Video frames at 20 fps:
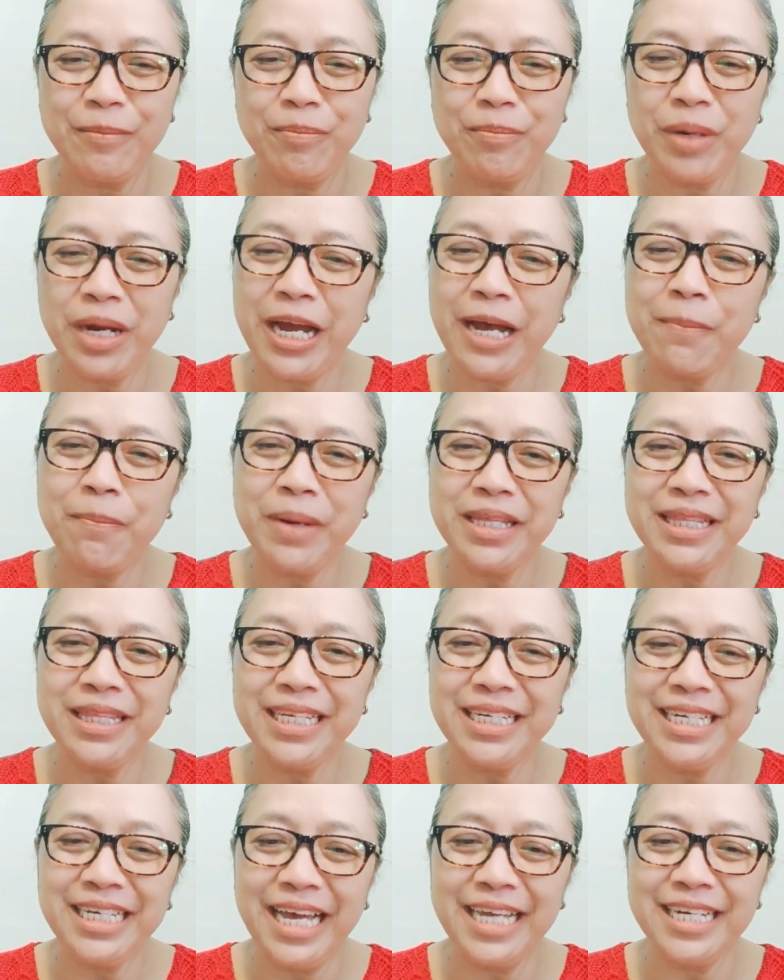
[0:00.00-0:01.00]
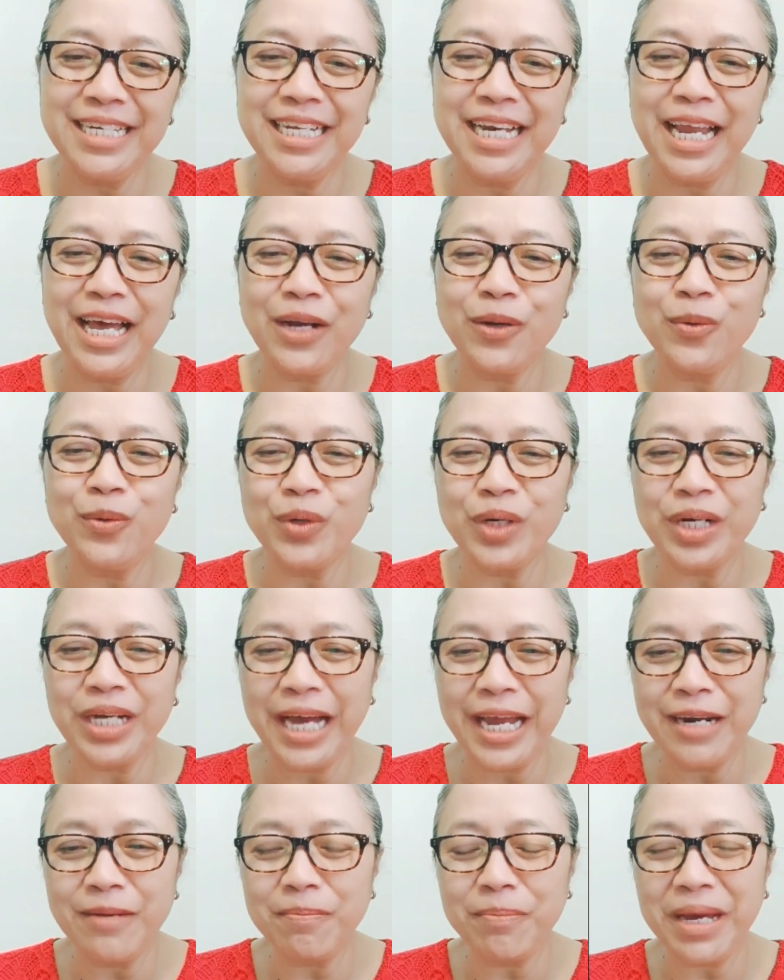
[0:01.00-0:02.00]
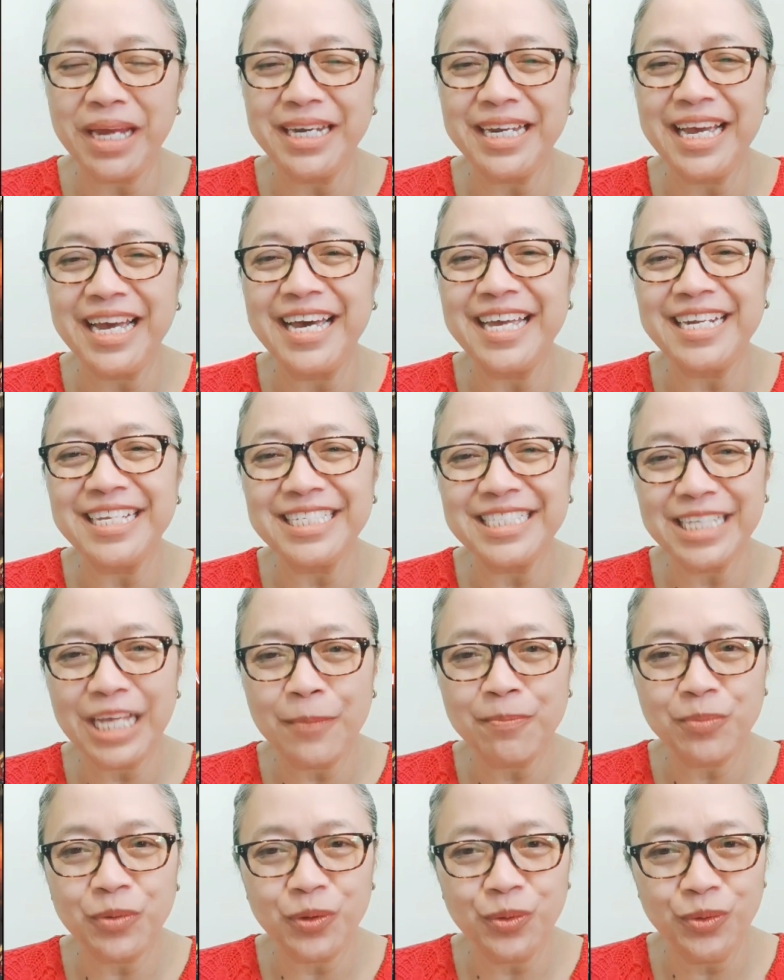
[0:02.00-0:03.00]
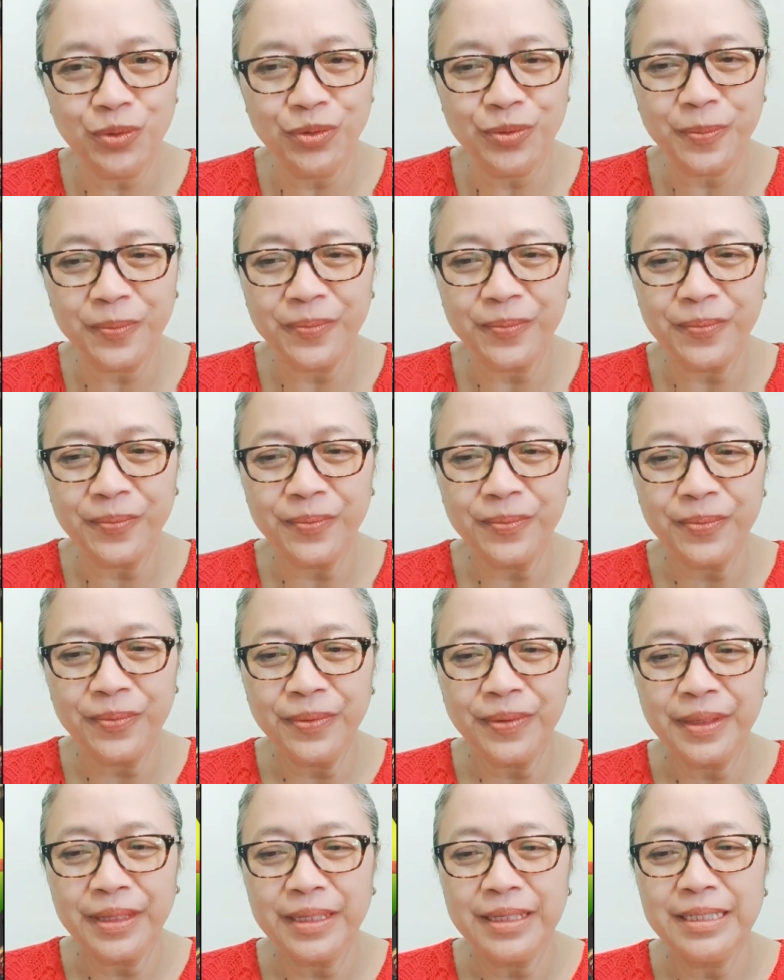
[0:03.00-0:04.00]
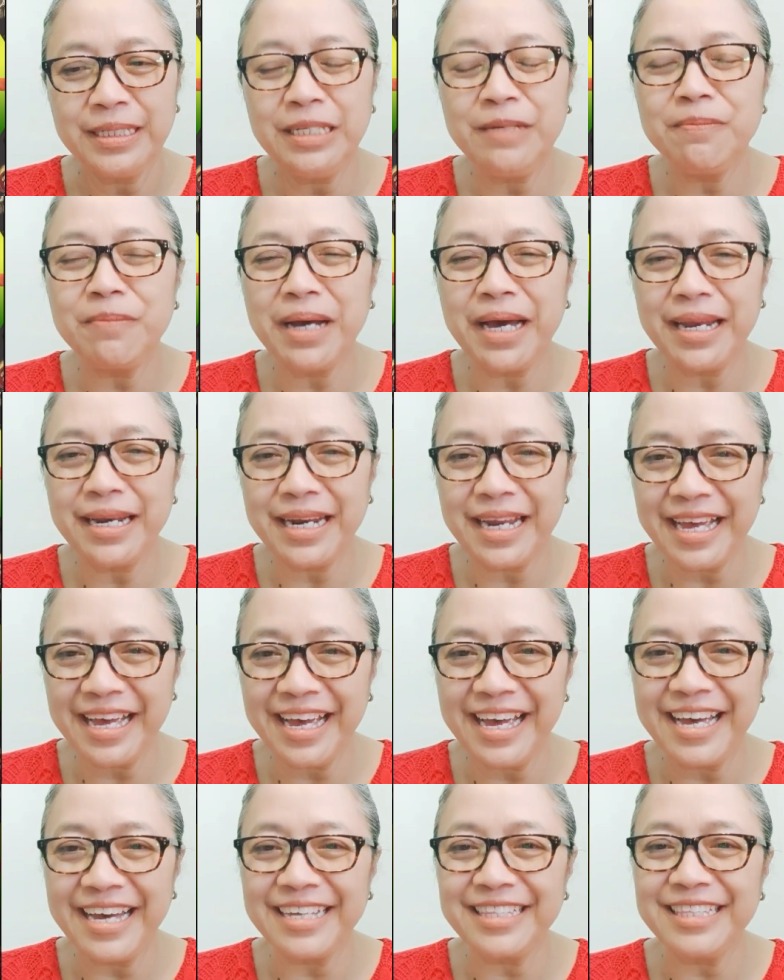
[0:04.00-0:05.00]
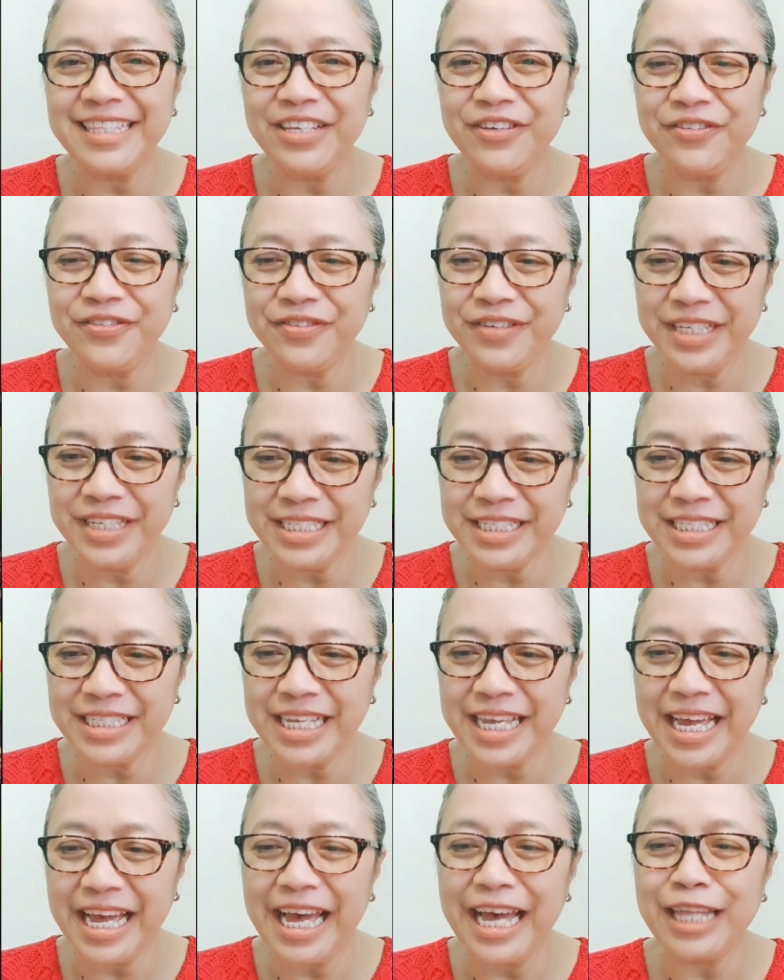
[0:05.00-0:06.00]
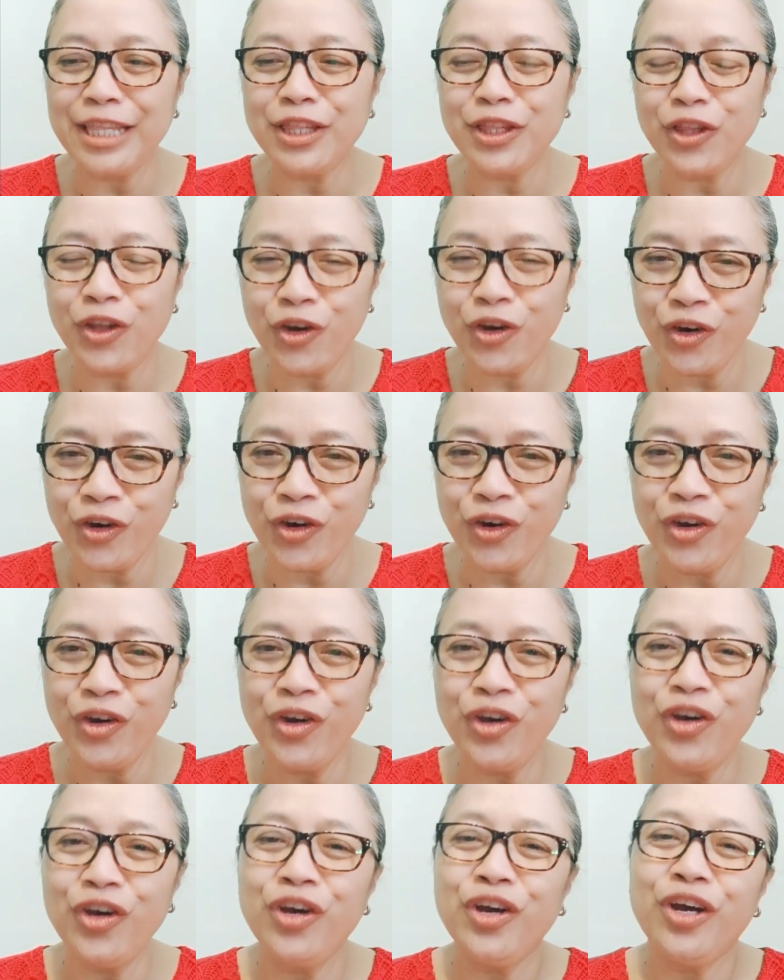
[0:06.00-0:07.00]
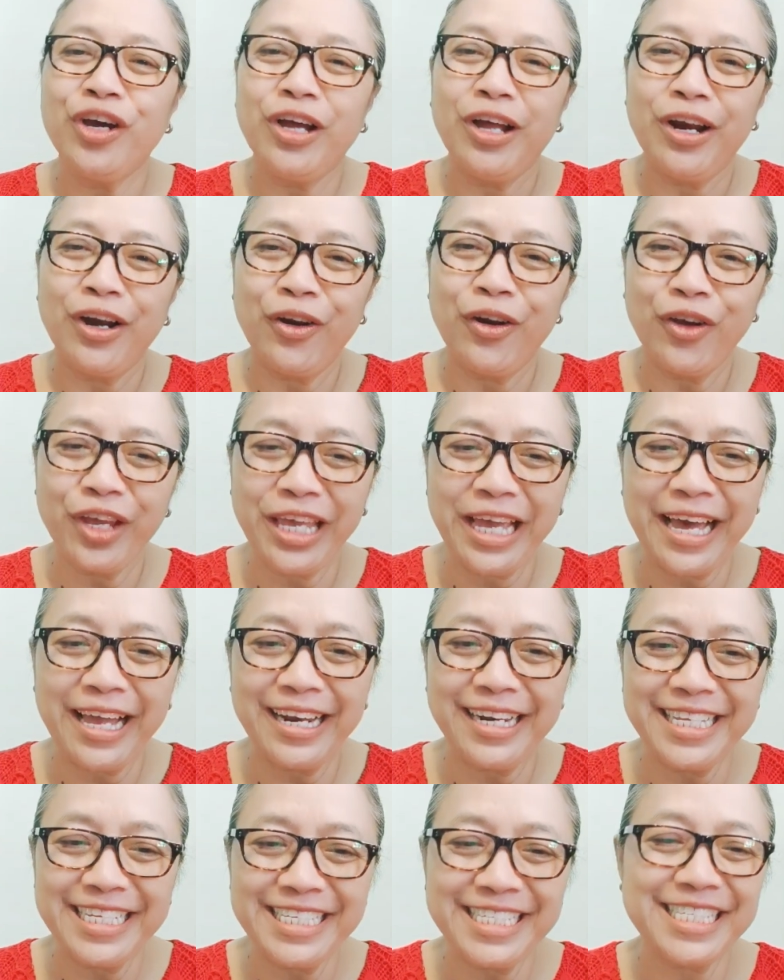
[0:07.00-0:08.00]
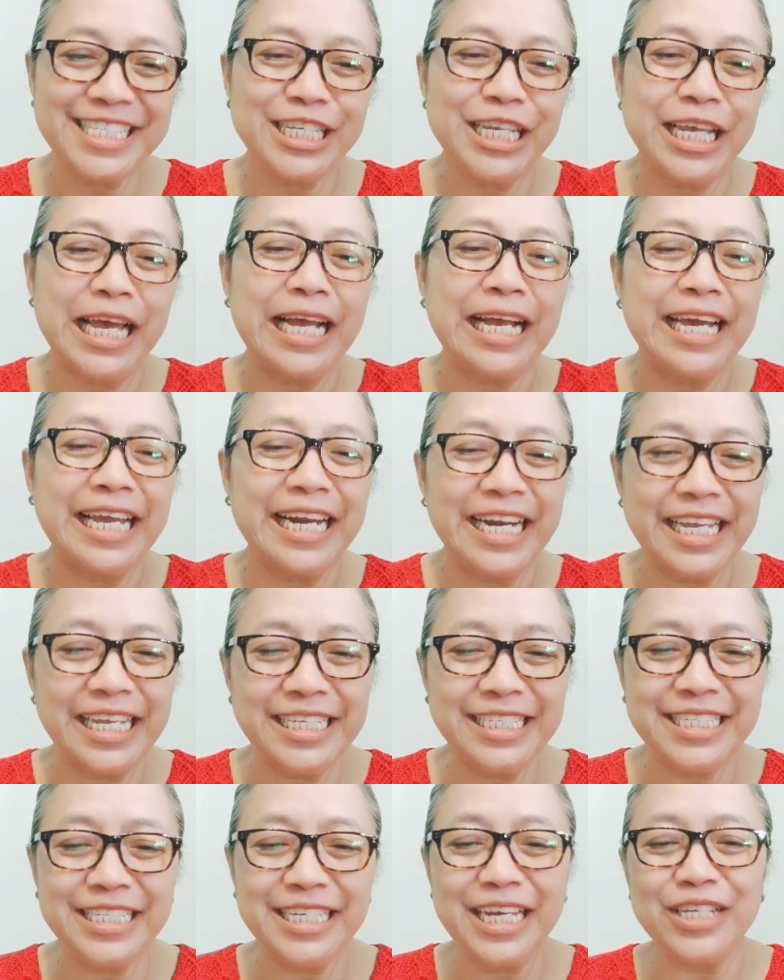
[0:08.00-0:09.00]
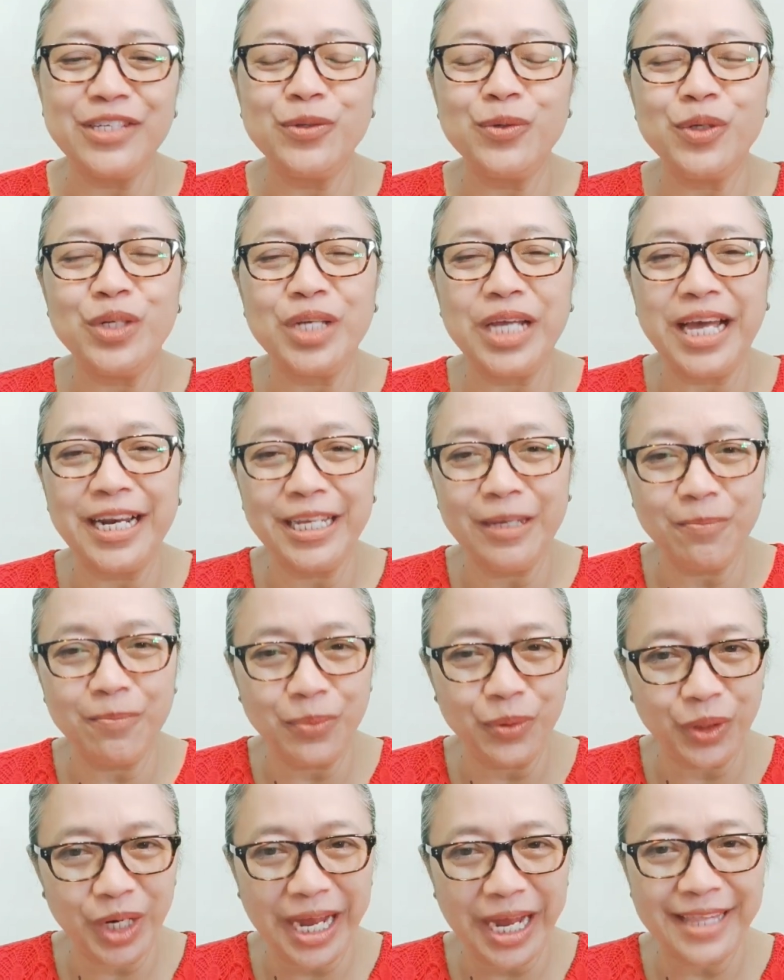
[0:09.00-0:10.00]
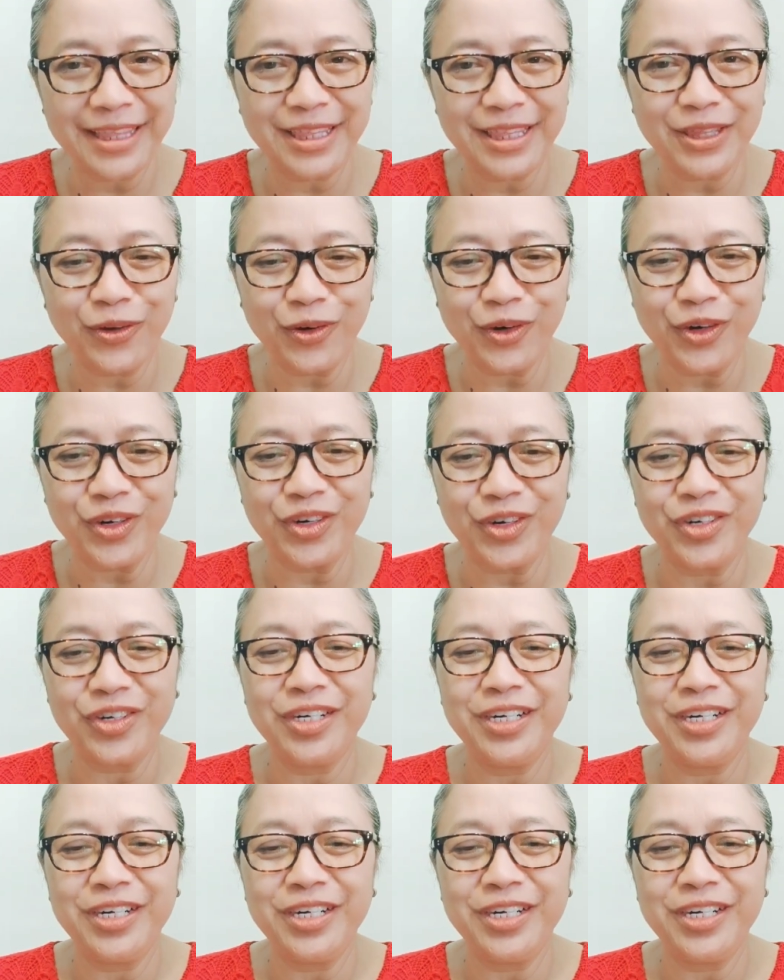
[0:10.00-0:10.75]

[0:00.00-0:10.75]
Mengapa tidak dilakukan pada hari Sabtu? Di mana aktivis atau loyalis gereja sudah libur kantor.